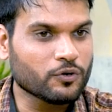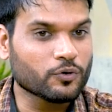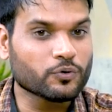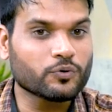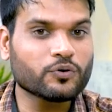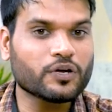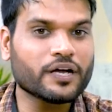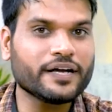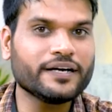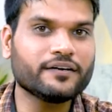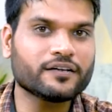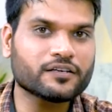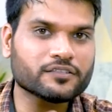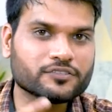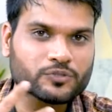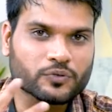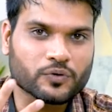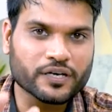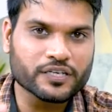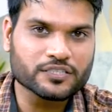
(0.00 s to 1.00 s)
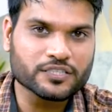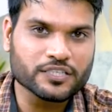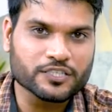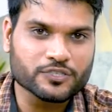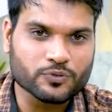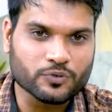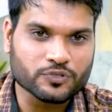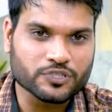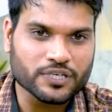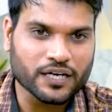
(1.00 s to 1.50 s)
लोगों का इंटरेस्ट होगा इस
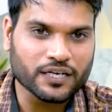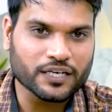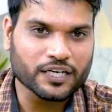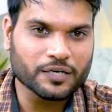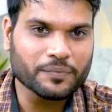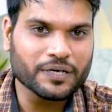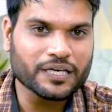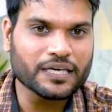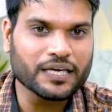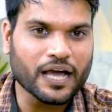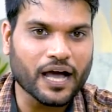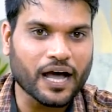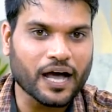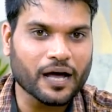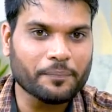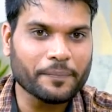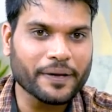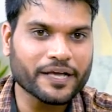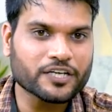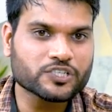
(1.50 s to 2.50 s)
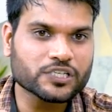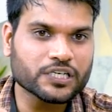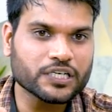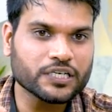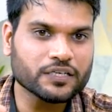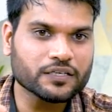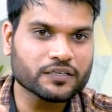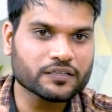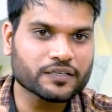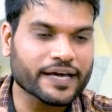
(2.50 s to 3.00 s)
चीज़ को जानने में कि आप
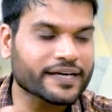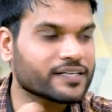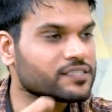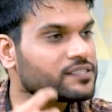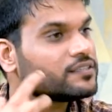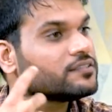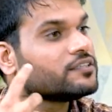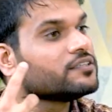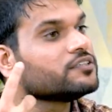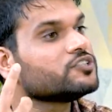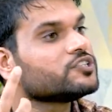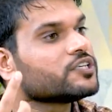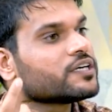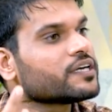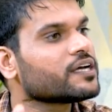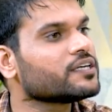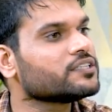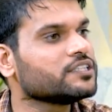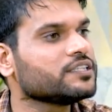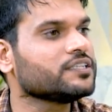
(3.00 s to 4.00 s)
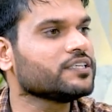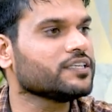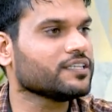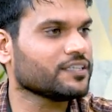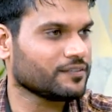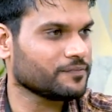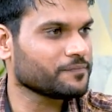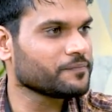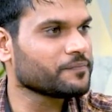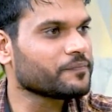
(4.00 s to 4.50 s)
एक्चुअली कैसी दिनचर्या जीती
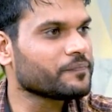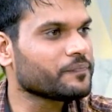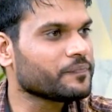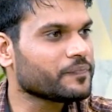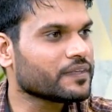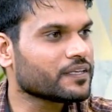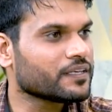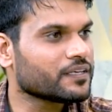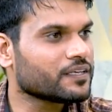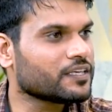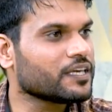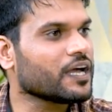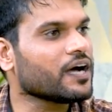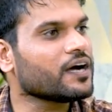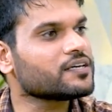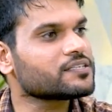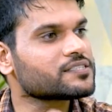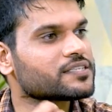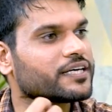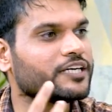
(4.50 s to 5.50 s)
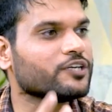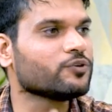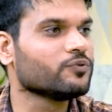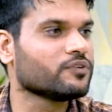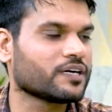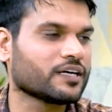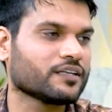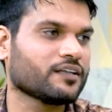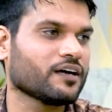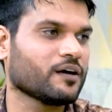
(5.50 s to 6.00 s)
हैं क्या स्केड्यूल
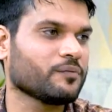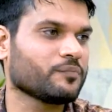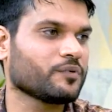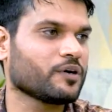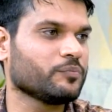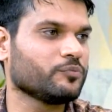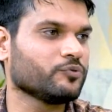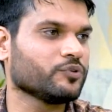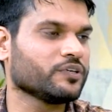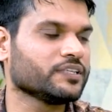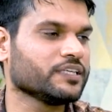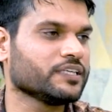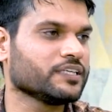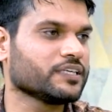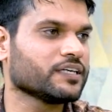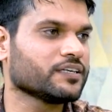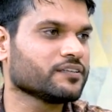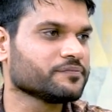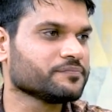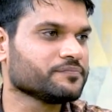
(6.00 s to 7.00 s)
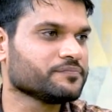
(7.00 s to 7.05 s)
रहता है आपका पूरे दिन का